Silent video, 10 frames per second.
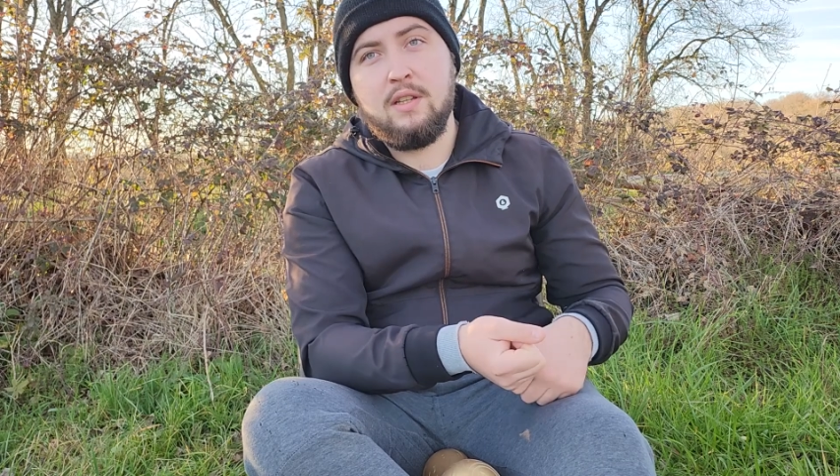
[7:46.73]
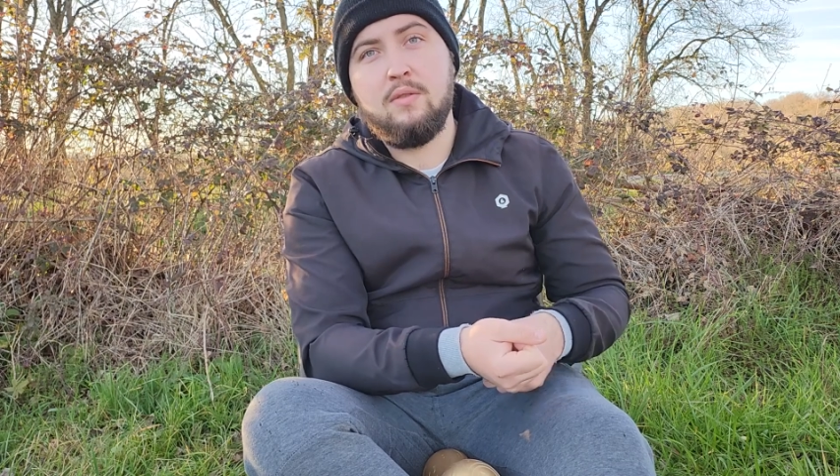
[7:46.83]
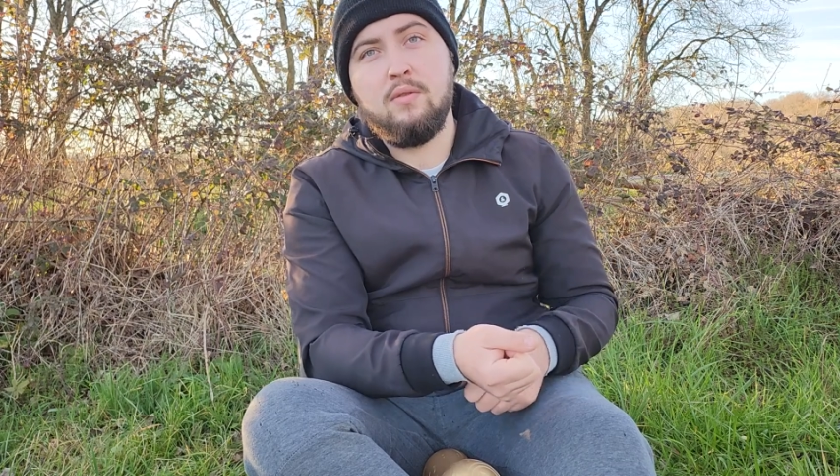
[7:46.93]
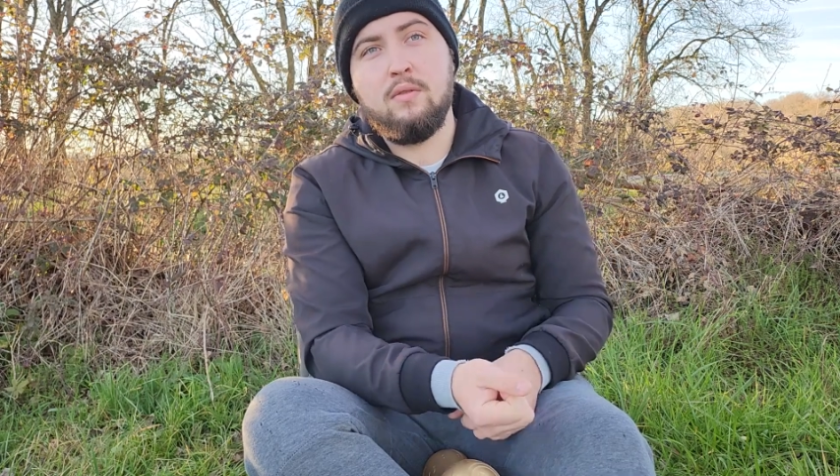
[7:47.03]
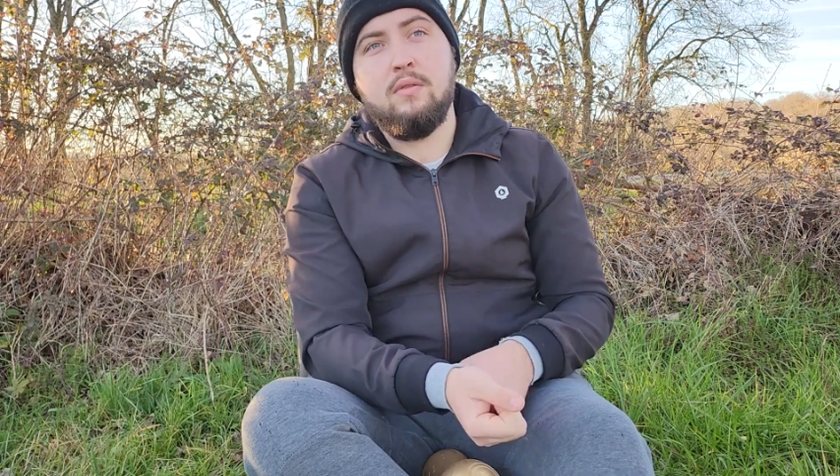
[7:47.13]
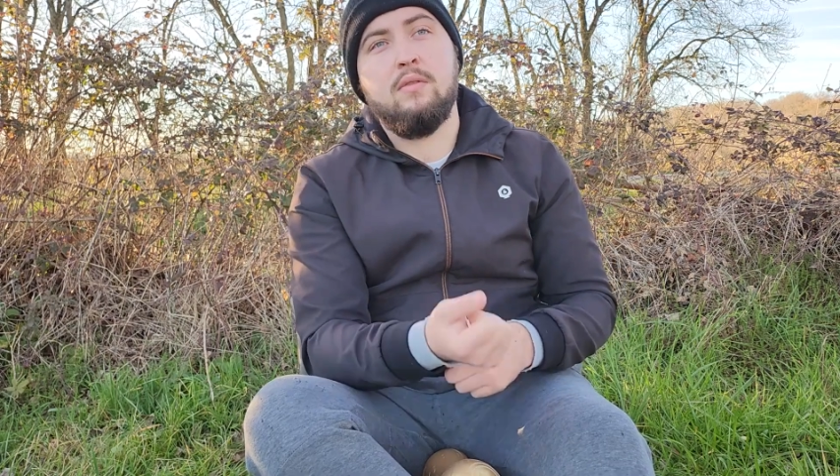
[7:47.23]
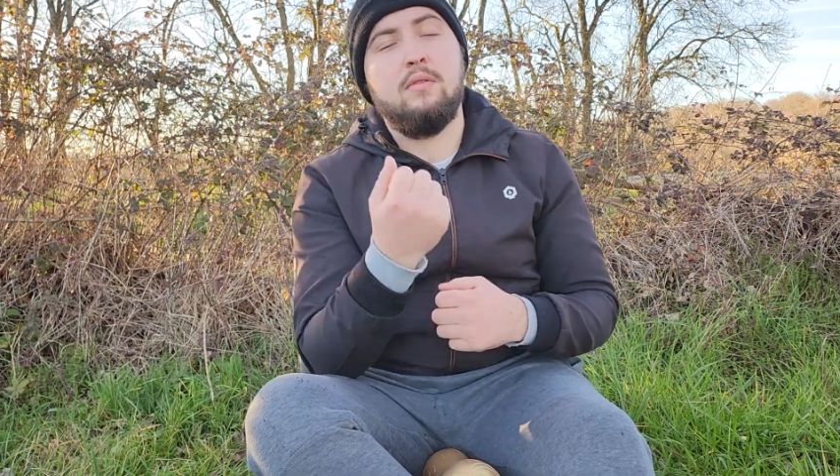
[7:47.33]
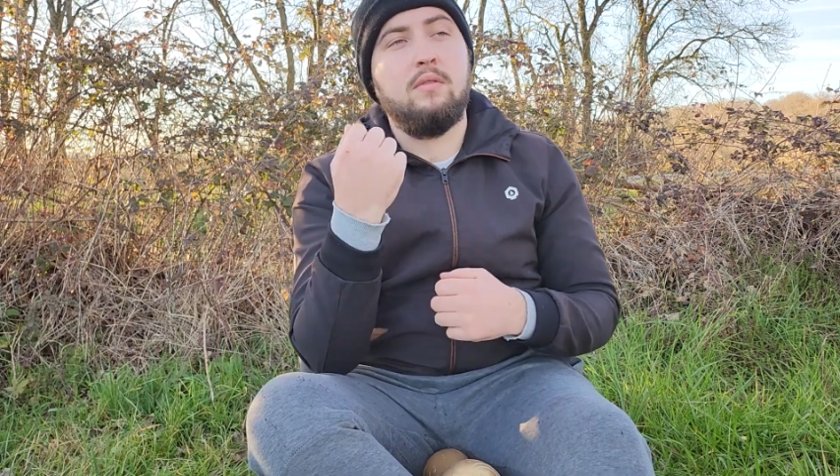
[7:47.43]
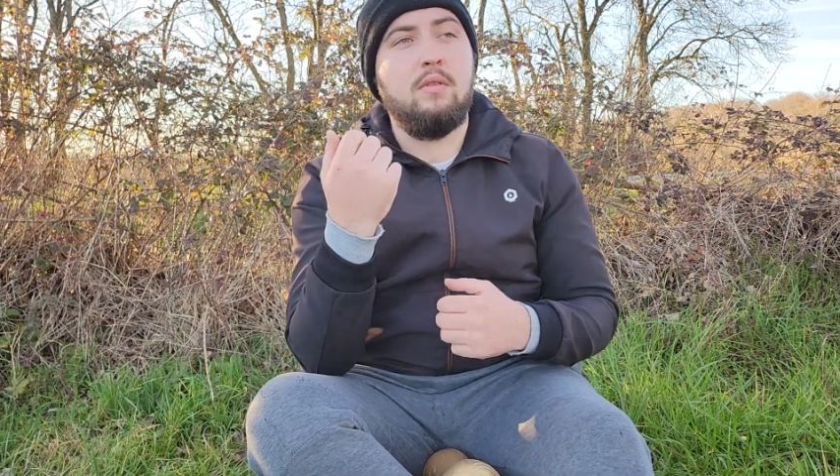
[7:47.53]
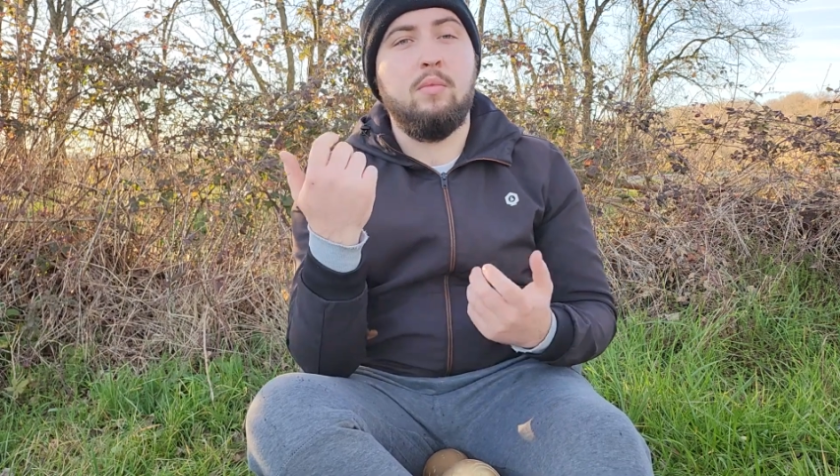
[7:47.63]
que
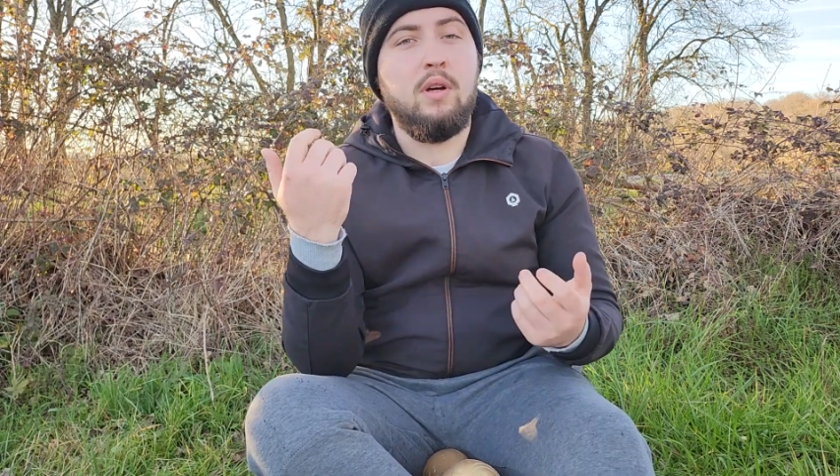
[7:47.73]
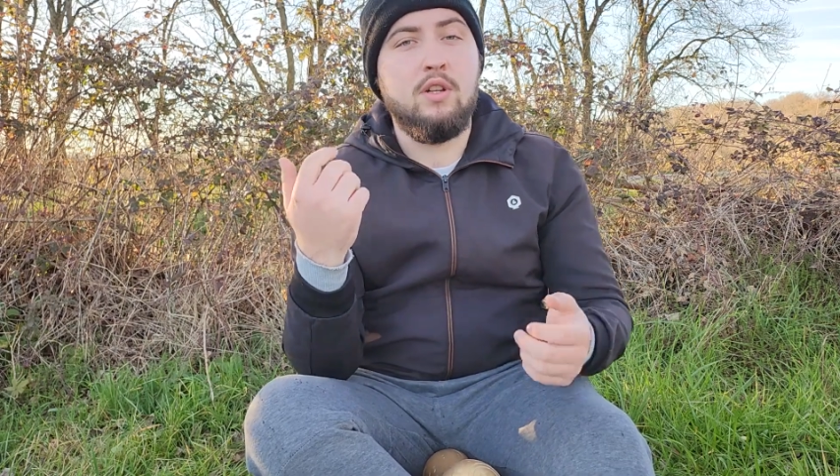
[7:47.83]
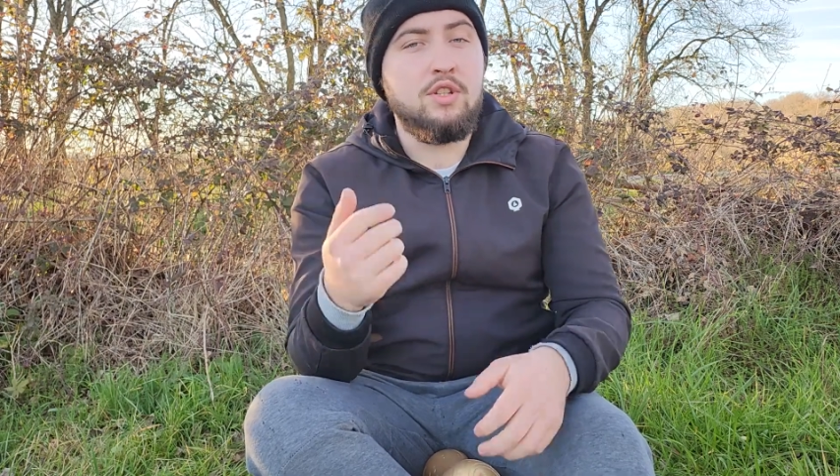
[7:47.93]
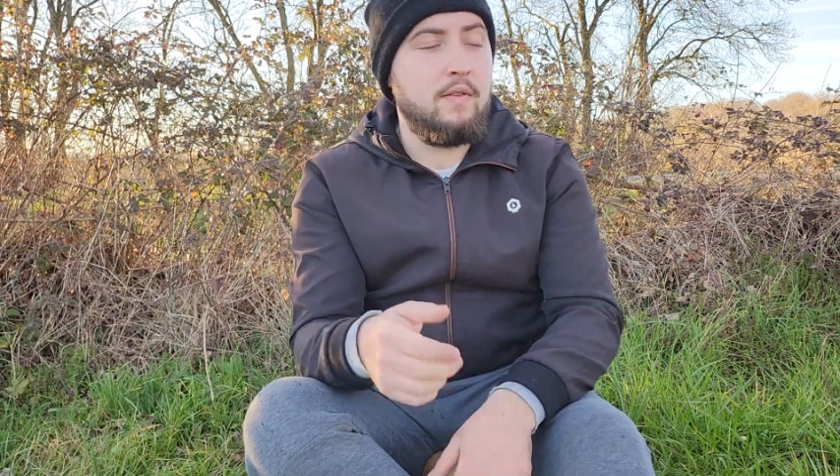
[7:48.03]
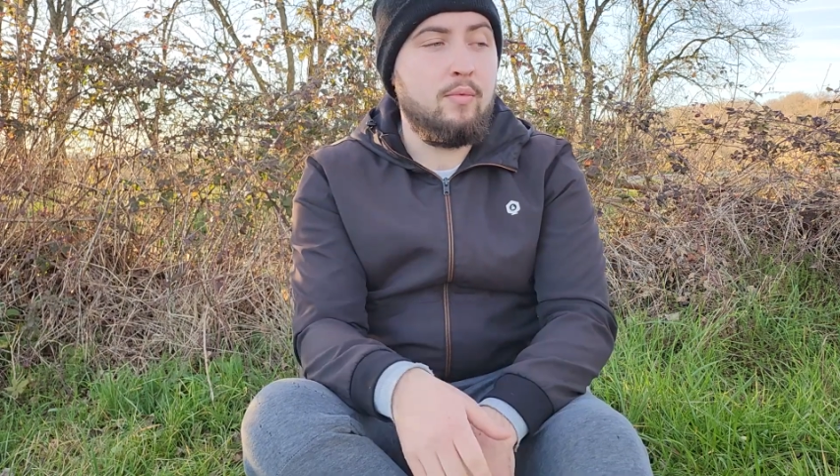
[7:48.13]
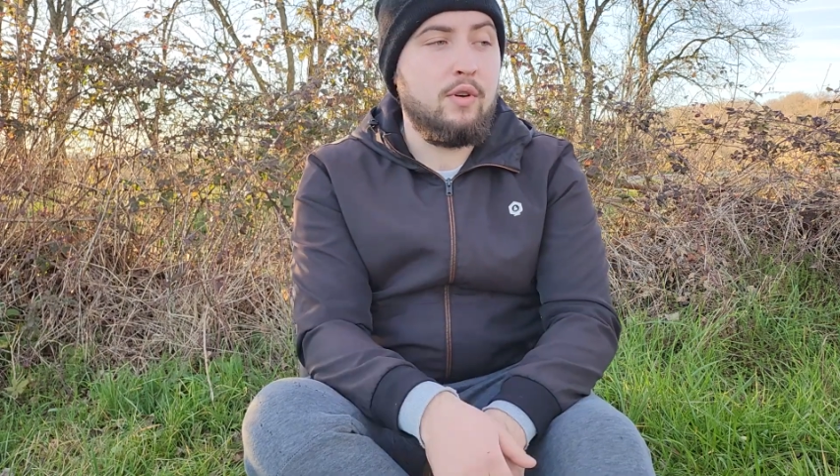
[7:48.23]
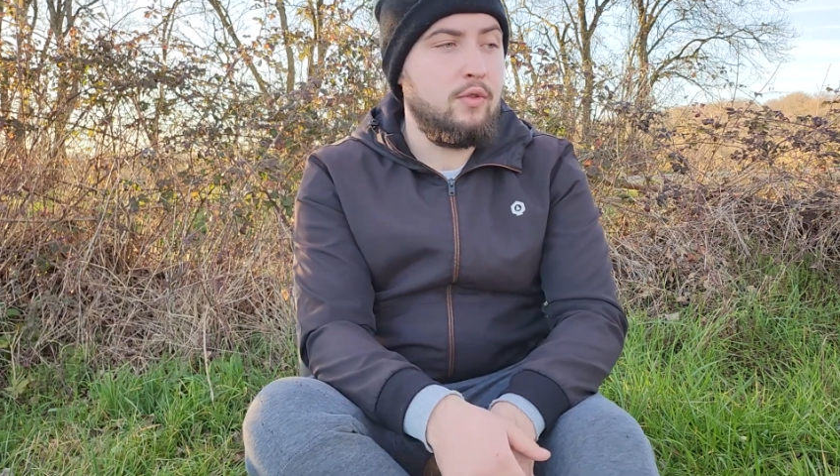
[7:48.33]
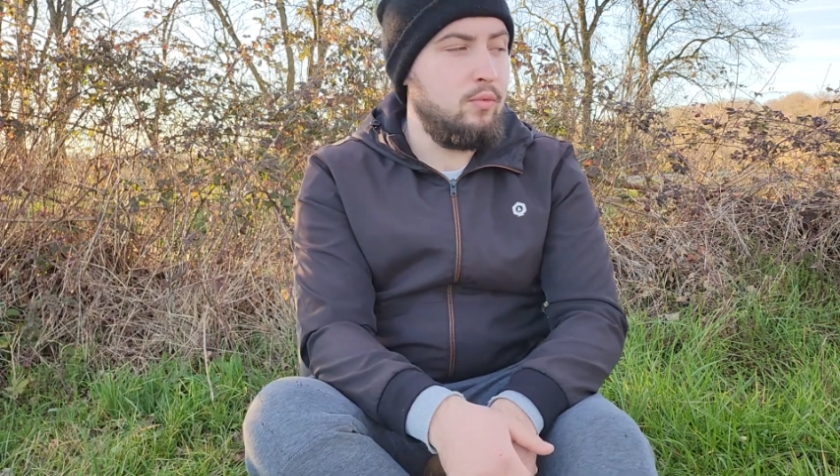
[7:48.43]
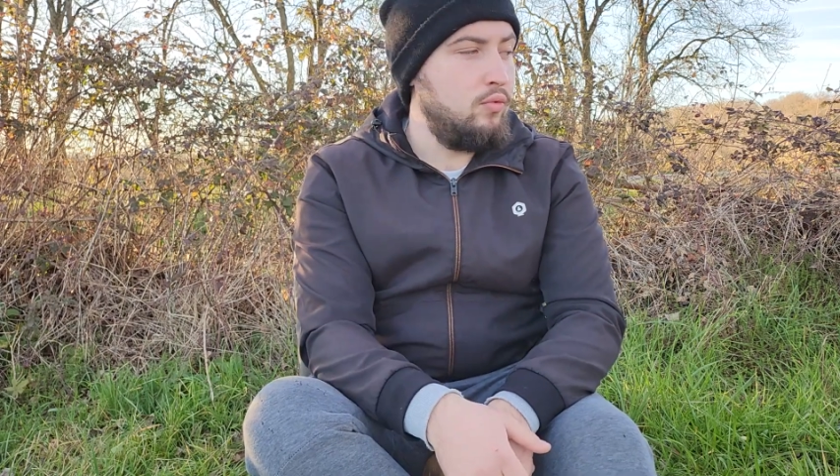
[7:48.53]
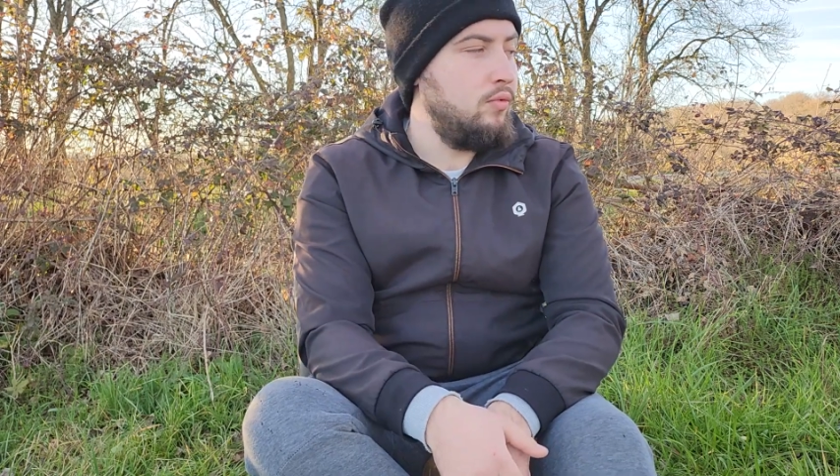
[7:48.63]
bah, j'avais plus rien au